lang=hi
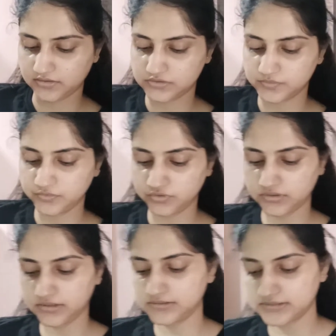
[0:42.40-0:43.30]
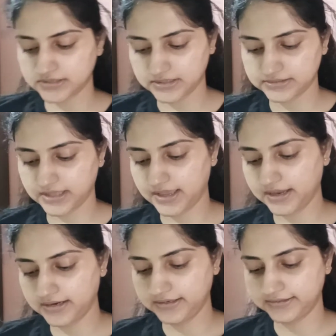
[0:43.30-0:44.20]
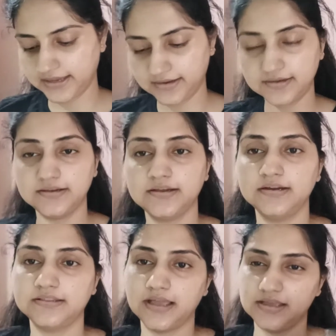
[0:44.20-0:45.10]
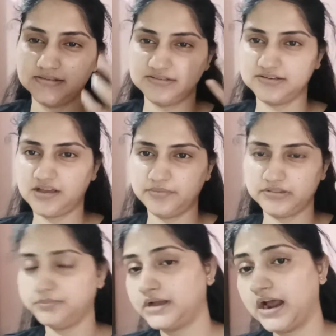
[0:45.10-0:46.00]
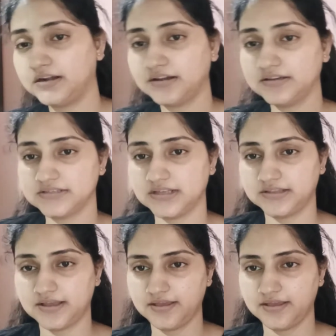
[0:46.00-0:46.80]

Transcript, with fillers: स्मूदन्स uh, करता है डिटेंगल करता है जिनका मतलब गाट लग जाता